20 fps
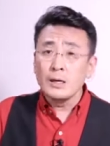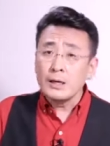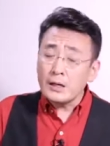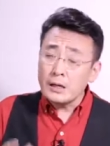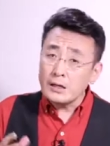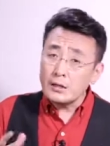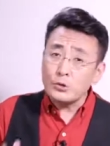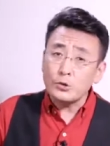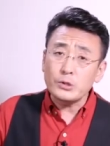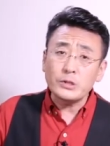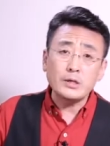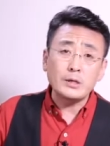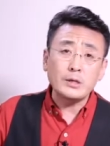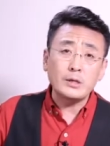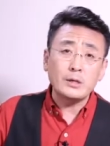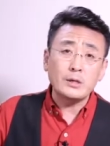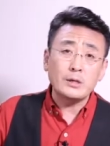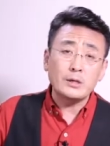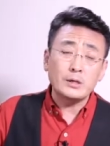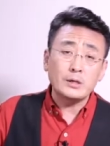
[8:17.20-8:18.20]
很多这
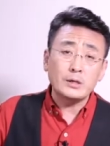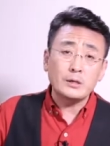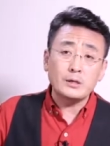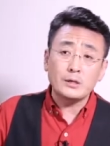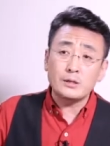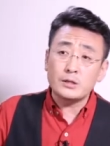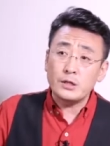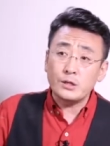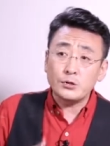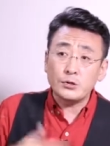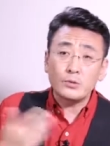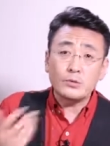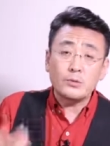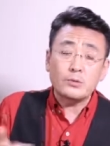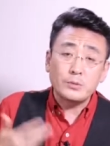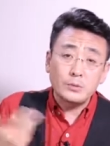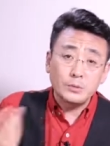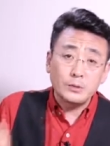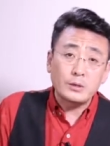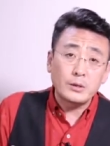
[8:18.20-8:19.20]
个这
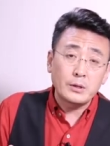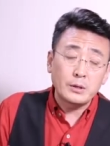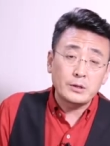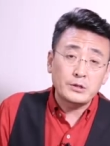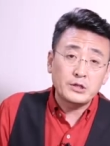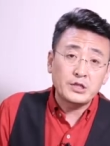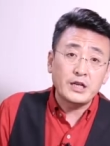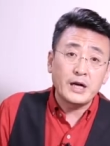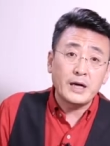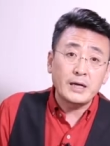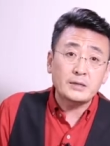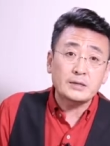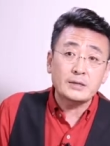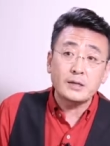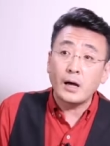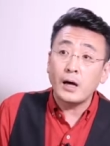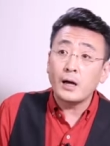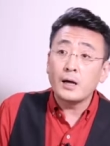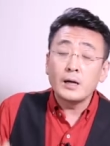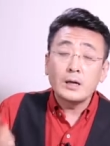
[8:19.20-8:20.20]
种呃 T S
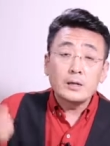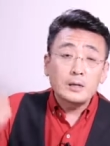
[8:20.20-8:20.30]
啊，